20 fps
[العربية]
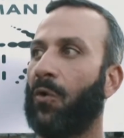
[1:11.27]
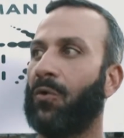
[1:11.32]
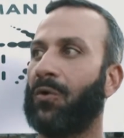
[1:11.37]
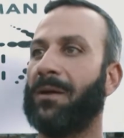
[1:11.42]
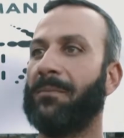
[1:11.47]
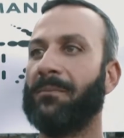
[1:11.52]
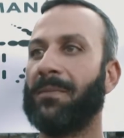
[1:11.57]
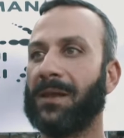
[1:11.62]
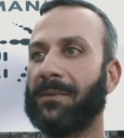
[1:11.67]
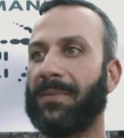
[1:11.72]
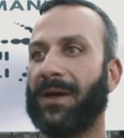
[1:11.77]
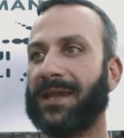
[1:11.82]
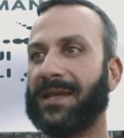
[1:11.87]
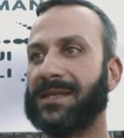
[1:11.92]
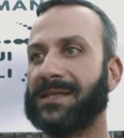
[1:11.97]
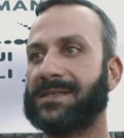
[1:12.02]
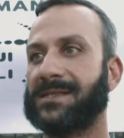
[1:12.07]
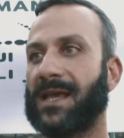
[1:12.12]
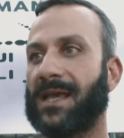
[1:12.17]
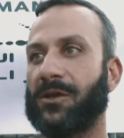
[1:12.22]
ولما
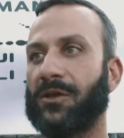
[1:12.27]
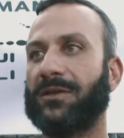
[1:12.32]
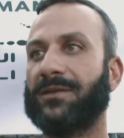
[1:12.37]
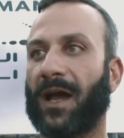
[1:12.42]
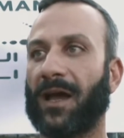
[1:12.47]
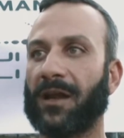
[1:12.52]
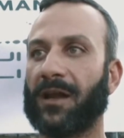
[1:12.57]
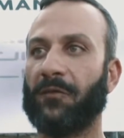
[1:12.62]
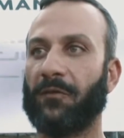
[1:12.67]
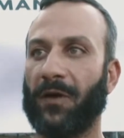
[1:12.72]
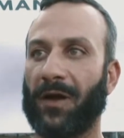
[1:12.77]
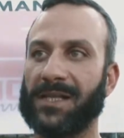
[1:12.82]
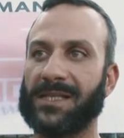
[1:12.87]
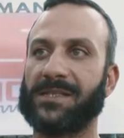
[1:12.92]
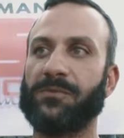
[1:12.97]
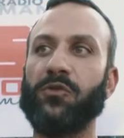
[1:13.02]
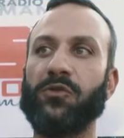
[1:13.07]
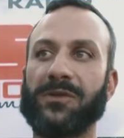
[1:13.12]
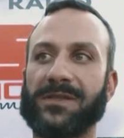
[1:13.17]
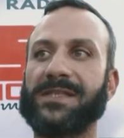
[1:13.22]
الباريستا يتعرف على
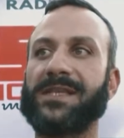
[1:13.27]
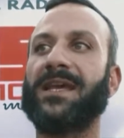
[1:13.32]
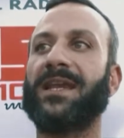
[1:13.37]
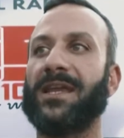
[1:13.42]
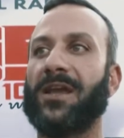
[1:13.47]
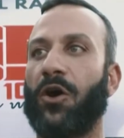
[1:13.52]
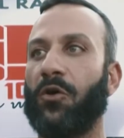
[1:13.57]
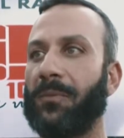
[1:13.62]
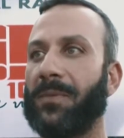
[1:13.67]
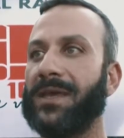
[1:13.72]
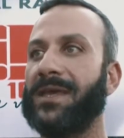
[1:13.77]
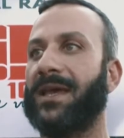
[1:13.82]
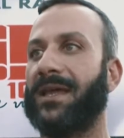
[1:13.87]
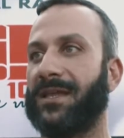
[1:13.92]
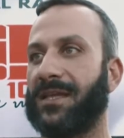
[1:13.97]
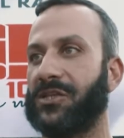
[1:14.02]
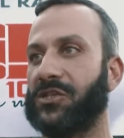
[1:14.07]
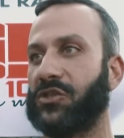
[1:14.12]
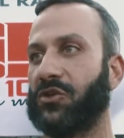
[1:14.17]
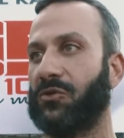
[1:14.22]
الزبون يصير يوميا
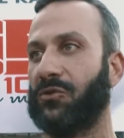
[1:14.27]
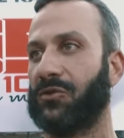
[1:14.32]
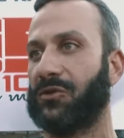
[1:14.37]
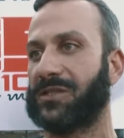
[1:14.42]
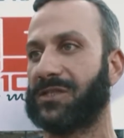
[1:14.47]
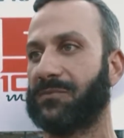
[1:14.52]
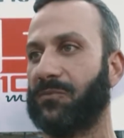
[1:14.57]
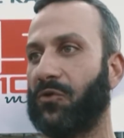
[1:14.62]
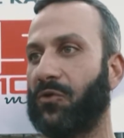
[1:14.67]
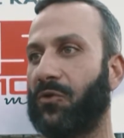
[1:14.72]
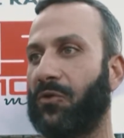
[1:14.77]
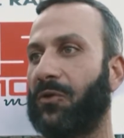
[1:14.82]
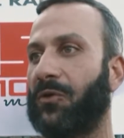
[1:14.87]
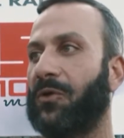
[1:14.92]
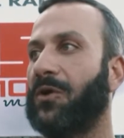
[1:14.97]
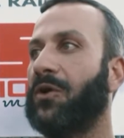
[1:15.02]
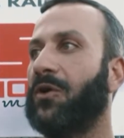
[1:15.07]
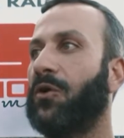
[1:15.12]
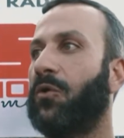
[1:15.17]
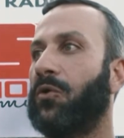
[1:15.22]
يجي له الزبون
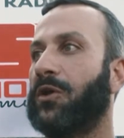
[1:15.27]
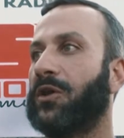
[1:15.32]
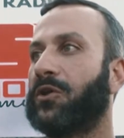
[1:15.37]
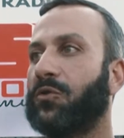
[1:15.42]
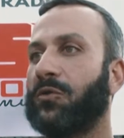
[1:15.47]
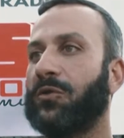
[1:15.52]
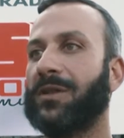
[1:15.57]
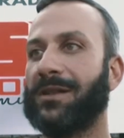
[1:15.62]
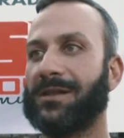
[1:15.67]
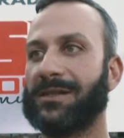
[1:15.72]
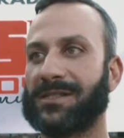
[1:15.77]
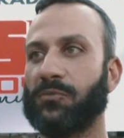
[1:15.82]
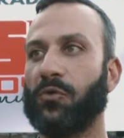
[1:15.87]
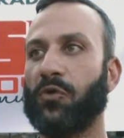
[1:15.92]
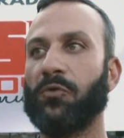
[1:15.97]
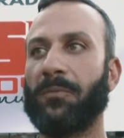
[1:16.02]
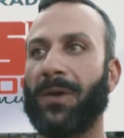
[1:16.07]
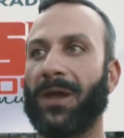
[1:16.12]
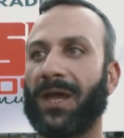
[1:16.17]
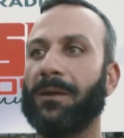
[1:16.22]
ويكون
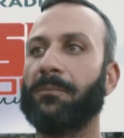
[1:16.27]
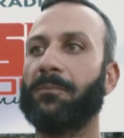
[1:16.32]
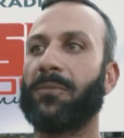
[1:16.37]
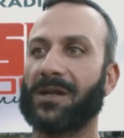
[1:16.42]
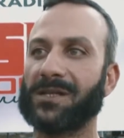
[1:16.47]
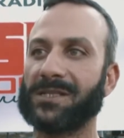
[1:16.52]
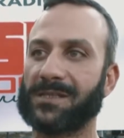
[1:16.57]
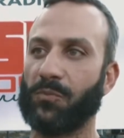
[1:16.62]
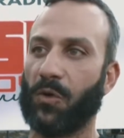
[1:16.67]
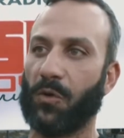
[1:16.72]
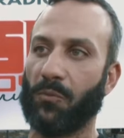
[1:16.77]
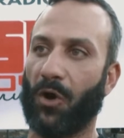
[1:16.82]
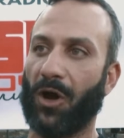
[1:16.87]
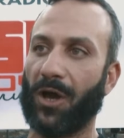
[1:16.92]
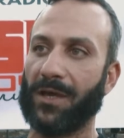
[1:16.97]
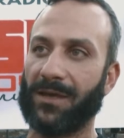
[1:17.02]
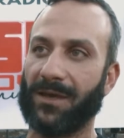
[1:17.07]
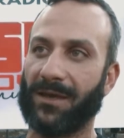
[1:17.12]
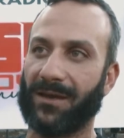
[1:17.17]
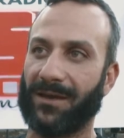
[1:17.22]
الزبون بحب رسمه
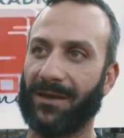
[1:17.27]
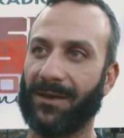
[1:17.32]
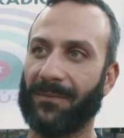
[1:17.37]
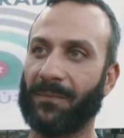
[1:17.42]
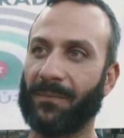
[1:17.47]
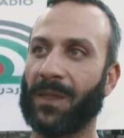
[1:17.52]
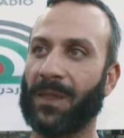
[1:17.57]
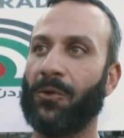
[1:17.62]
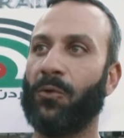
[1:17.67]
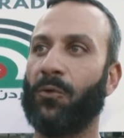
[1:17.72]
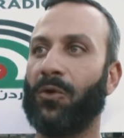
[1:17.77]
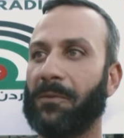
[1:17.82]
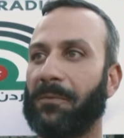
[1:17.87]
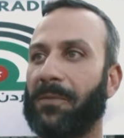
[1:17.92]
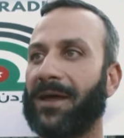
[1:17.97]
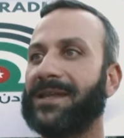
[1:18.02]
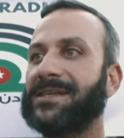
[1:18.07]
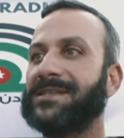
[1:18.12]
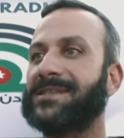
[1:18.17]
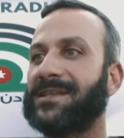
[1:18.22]
معينه
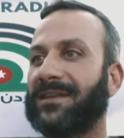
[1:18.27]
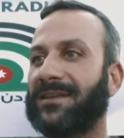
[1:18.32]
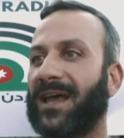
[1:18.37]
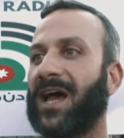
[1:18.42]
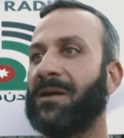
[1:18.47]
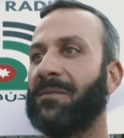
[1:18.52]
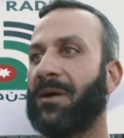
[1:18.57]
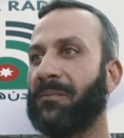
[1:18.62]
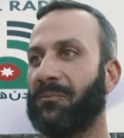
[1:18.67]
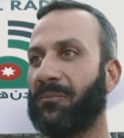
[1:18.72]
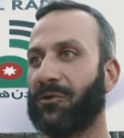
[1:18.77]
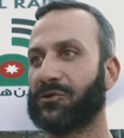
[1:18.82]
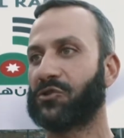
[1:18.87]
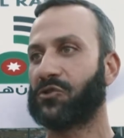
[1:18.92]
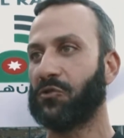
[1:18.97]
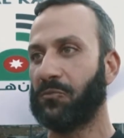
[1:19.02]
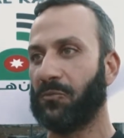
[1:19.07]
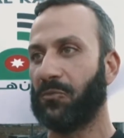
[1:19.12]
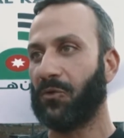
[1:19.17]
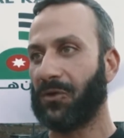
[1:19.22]
والباريستا دائما
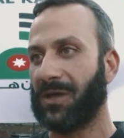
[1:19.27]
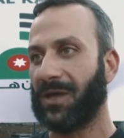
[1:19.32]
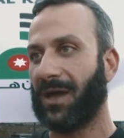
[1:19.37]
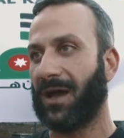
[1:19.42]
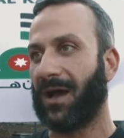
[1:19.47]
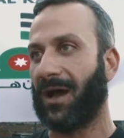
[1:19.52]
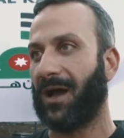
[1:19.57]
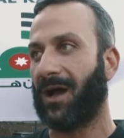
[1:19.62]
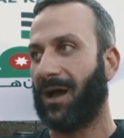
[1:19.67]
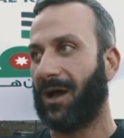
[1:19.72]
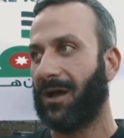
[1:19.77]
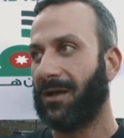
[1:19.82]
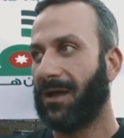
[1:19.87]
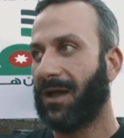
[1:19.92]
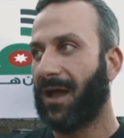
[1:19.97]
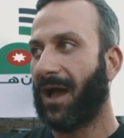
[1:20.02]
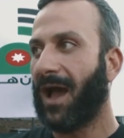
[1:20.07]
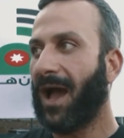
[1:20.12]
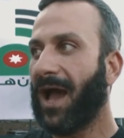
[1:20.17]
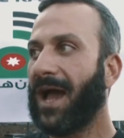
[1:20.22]
برسم له اياها
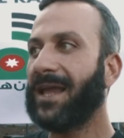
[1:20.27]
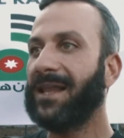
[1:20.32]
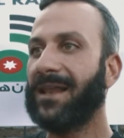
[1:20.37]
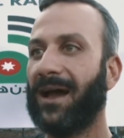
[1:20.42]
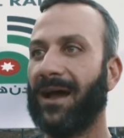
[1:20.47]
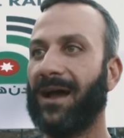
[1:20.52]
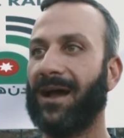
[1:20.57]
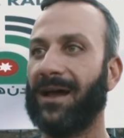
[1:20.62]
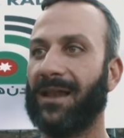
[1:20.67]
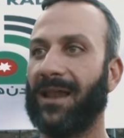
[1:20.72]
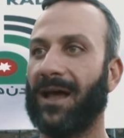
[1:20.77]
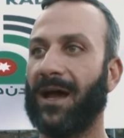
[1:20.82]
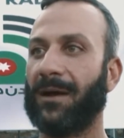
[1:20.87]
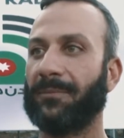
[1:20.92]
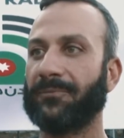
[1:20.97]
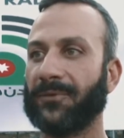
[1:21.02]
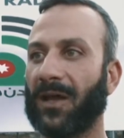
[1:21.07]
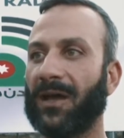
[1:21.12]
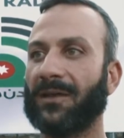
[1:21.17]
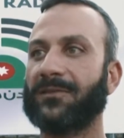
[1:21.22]
هاي
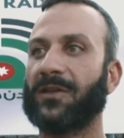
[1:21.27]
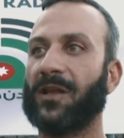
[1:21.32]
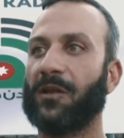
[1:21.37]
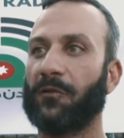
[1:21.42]
لحالها بتعطي